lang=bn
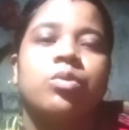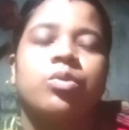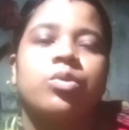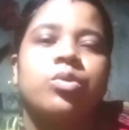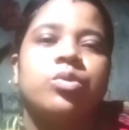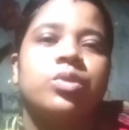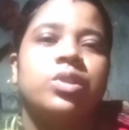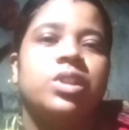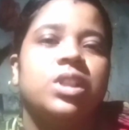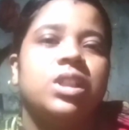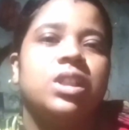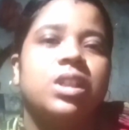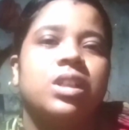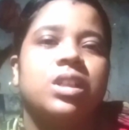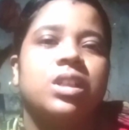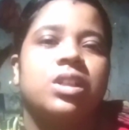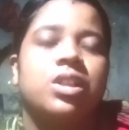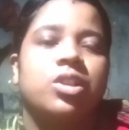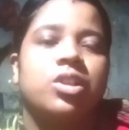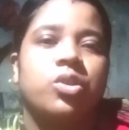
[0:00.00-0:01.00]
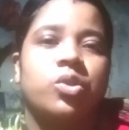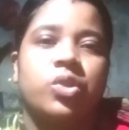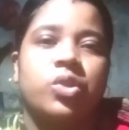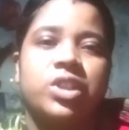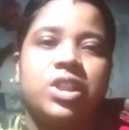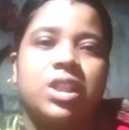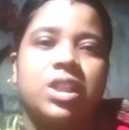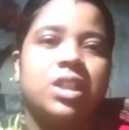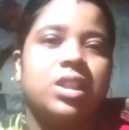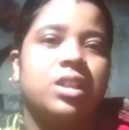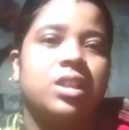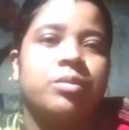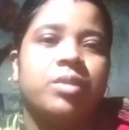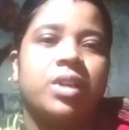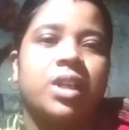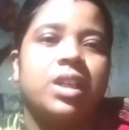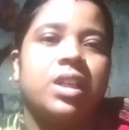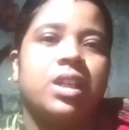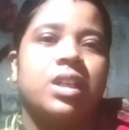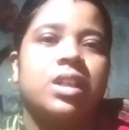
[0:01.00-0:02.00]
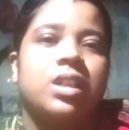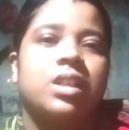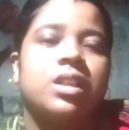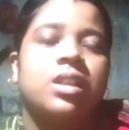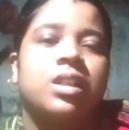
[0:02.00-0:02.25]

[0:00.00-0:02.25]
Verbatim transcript: কোনো দিন রোজিনা দি ভাইয়ের